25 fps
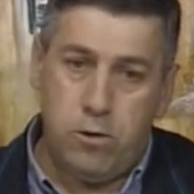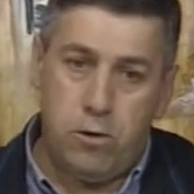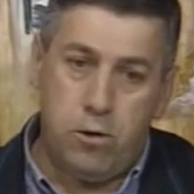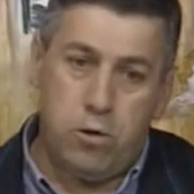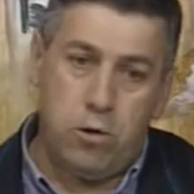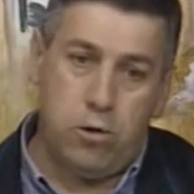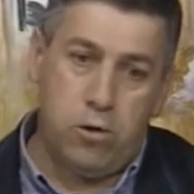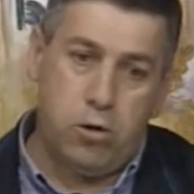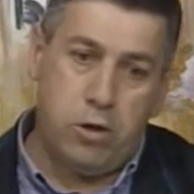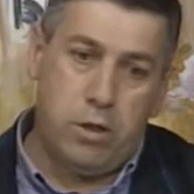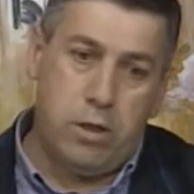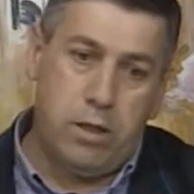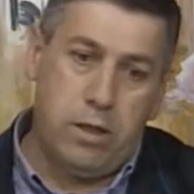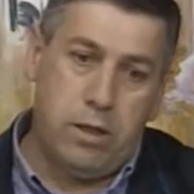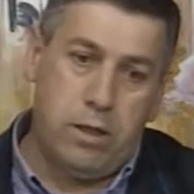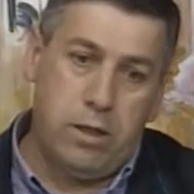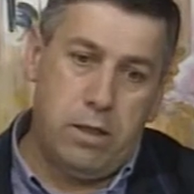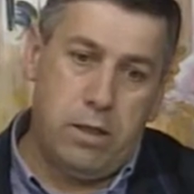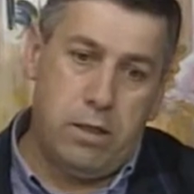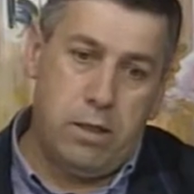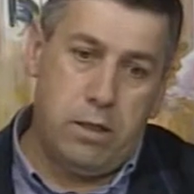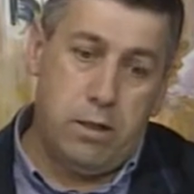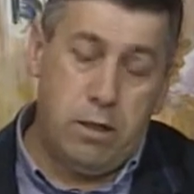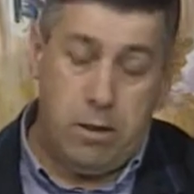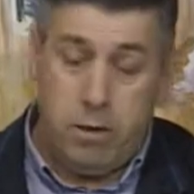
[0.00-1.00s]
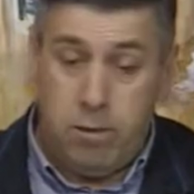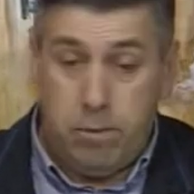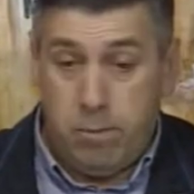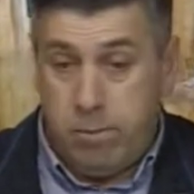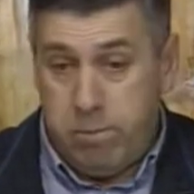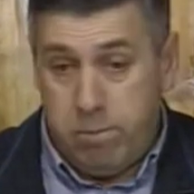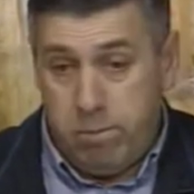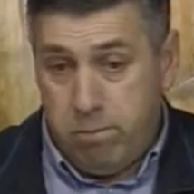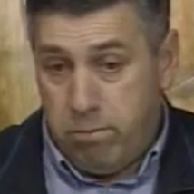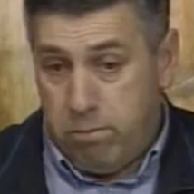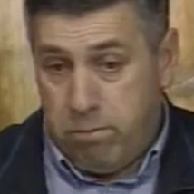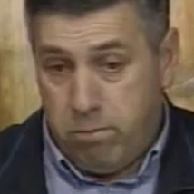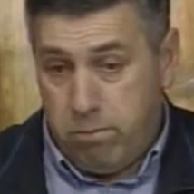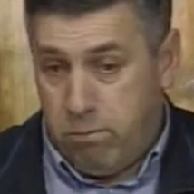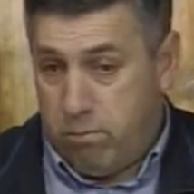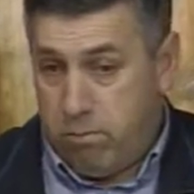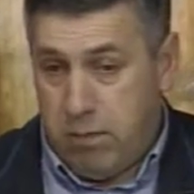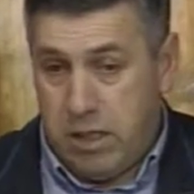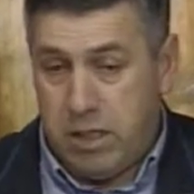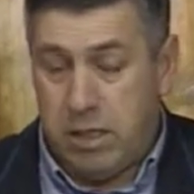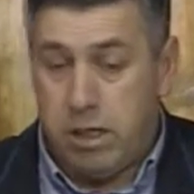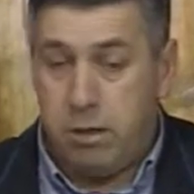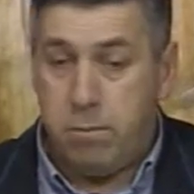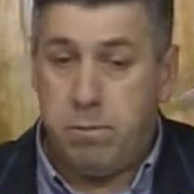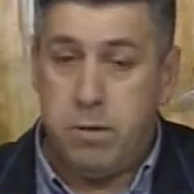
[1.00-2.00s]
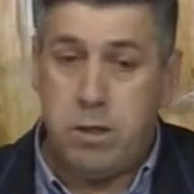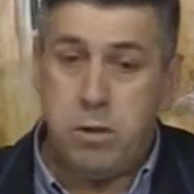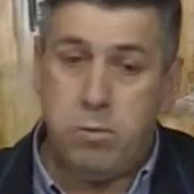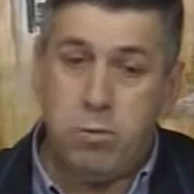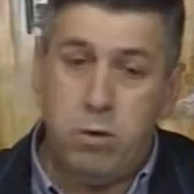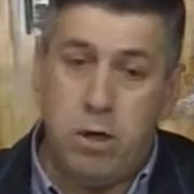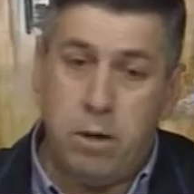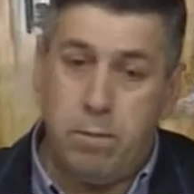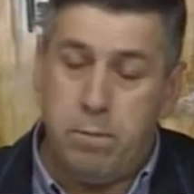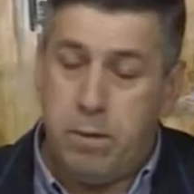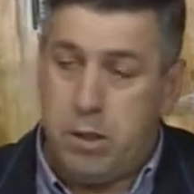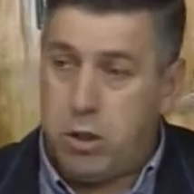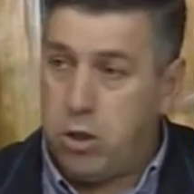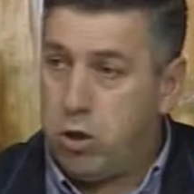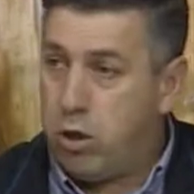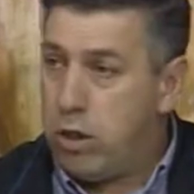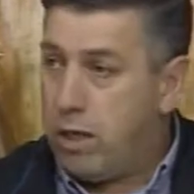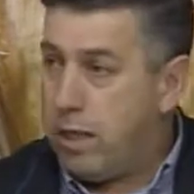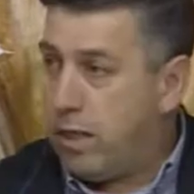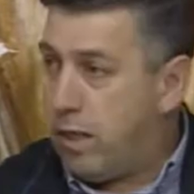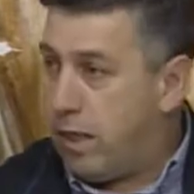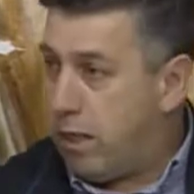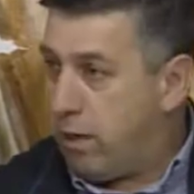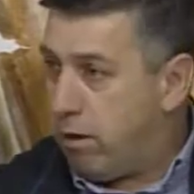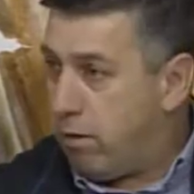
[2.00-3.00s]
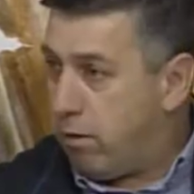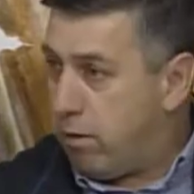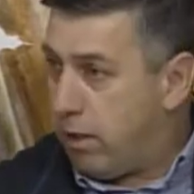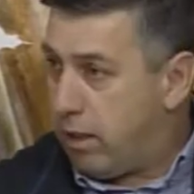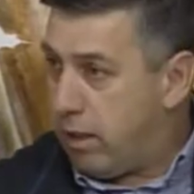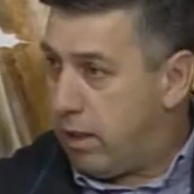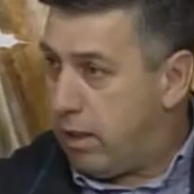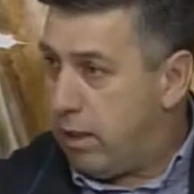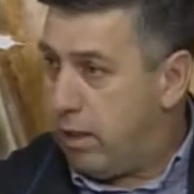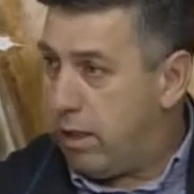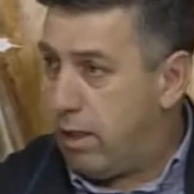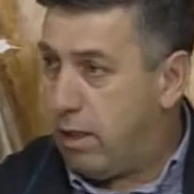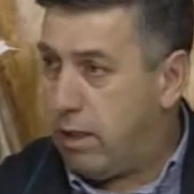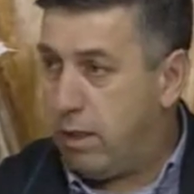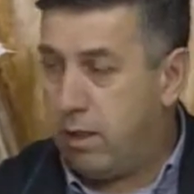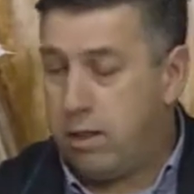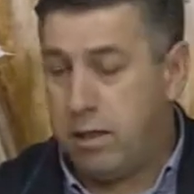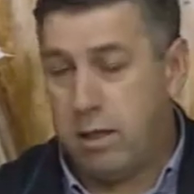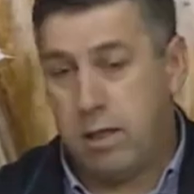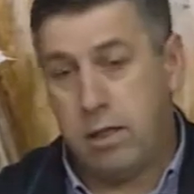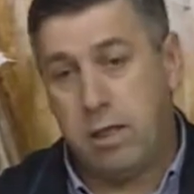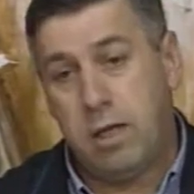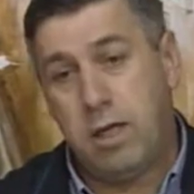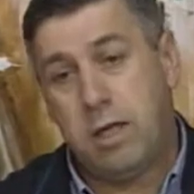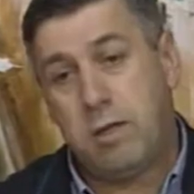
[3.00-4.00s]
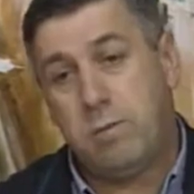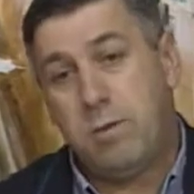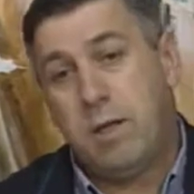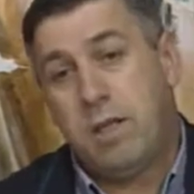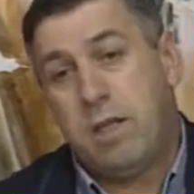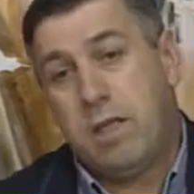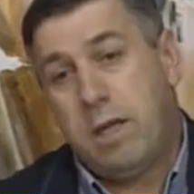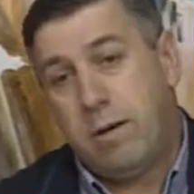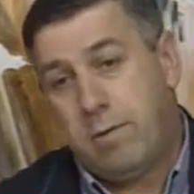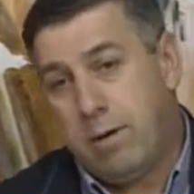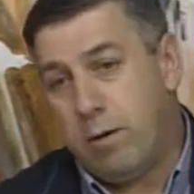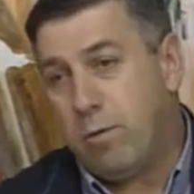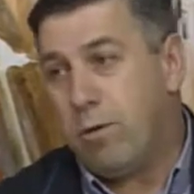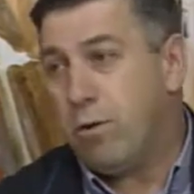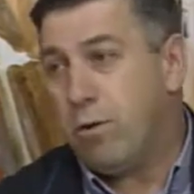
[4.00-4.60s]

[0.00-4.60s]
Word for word: Yo sé ayer mismo una persona de la zona de Cerdeyes me decía, a ver, cuando